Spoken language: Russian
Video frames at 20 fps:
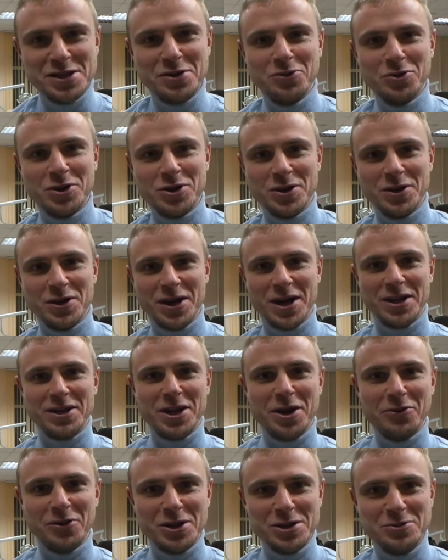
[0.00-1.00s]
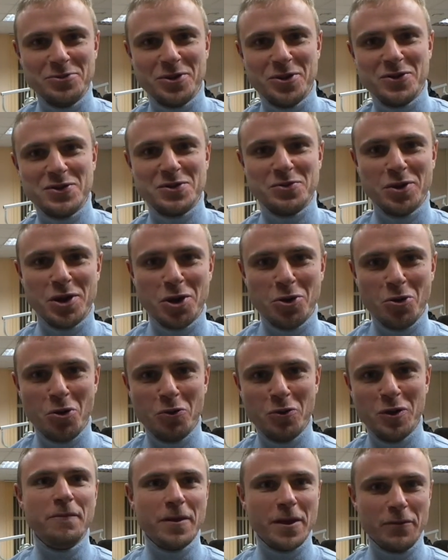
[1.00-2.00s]
зовут Андрей Владимирович
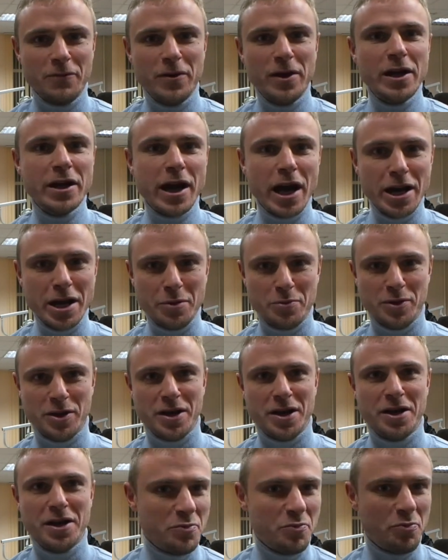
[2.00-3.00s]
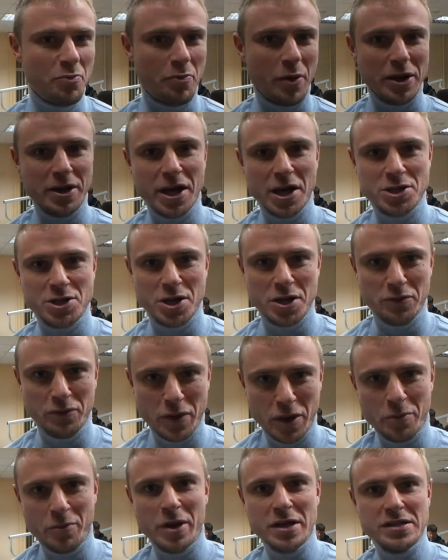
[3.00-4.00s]
Смоляков. Великолепно подачная
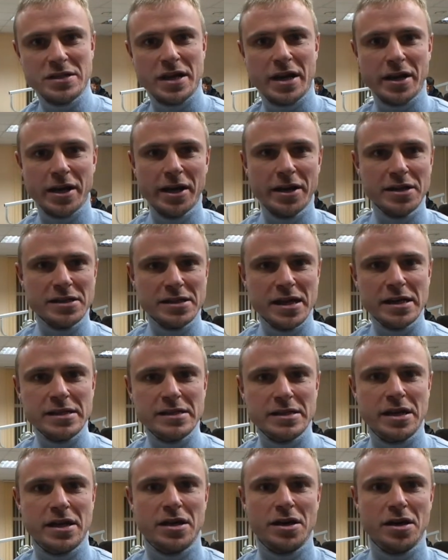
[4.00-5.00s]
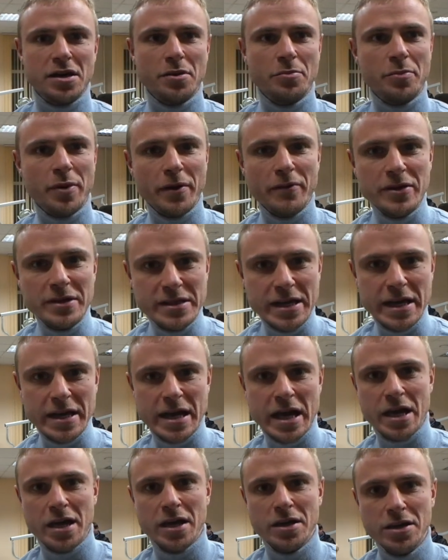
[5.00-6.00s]
информация, организация,
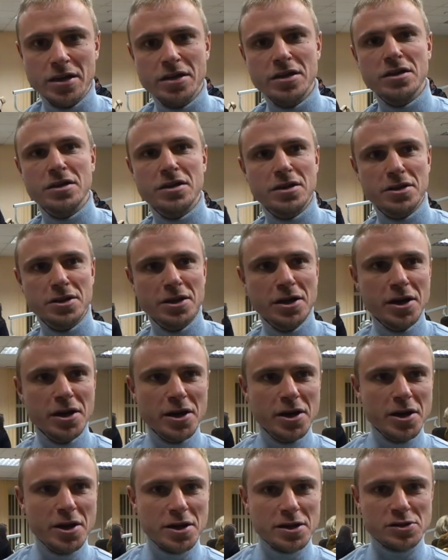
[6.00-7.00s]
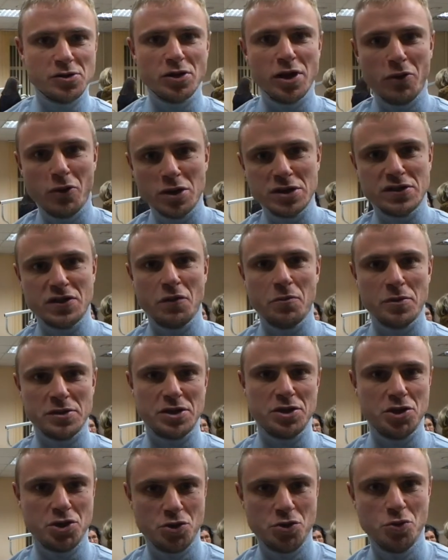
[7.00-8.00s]
проведение и с удовольствием
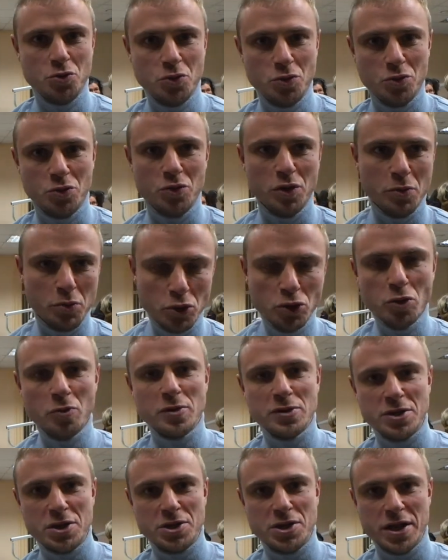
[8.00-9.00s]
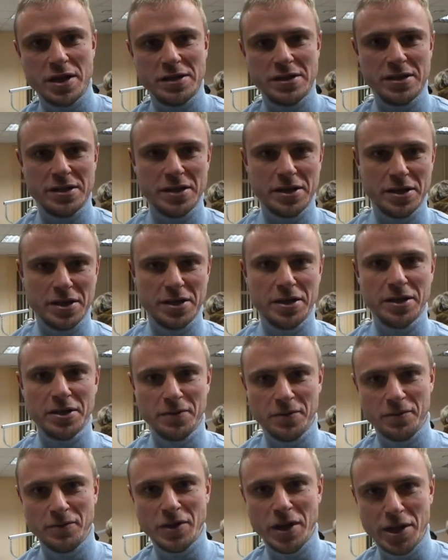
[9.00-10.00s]
посещу и буду посещать
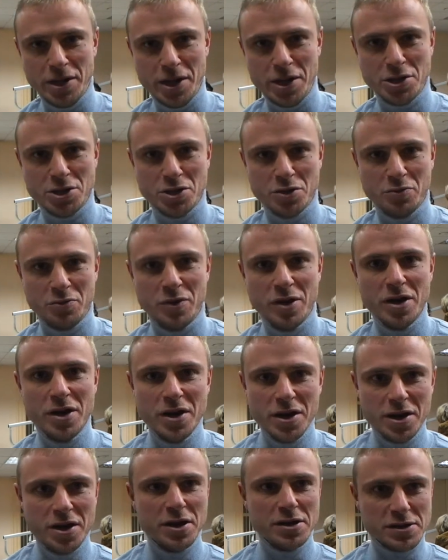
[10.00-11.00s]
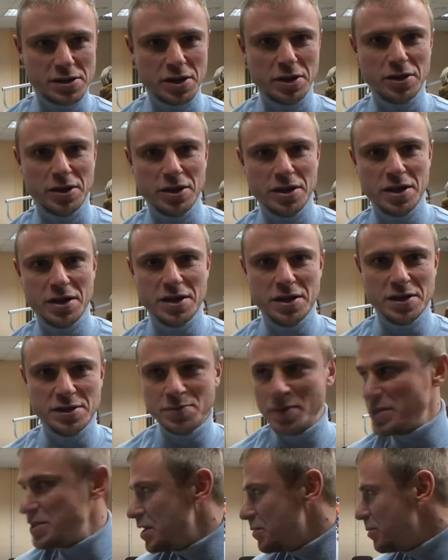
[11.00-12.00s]
э, в дальнейшем циклы.
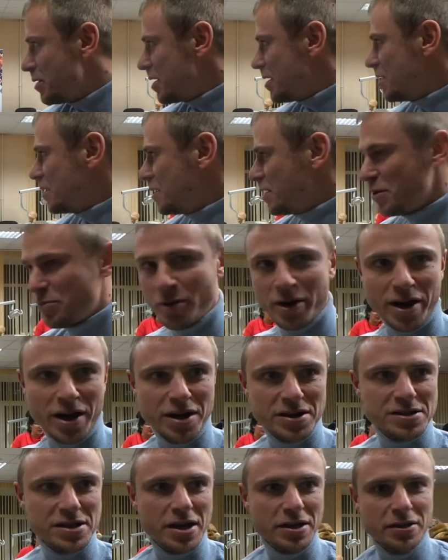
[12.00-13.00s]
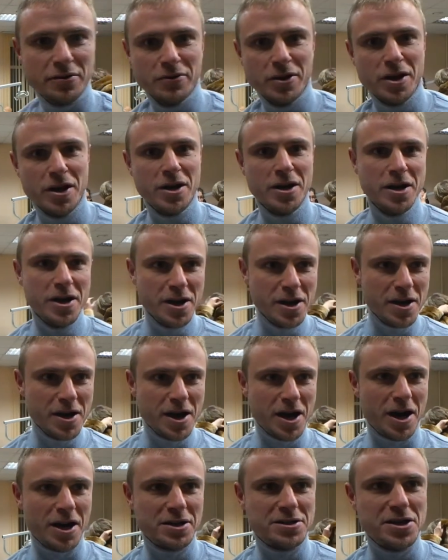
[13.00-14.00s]
Спасибо, Мария Александровна.
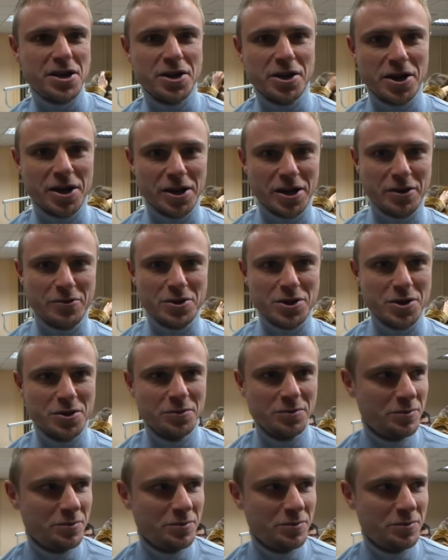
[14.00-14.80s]
Алексей Николаевич.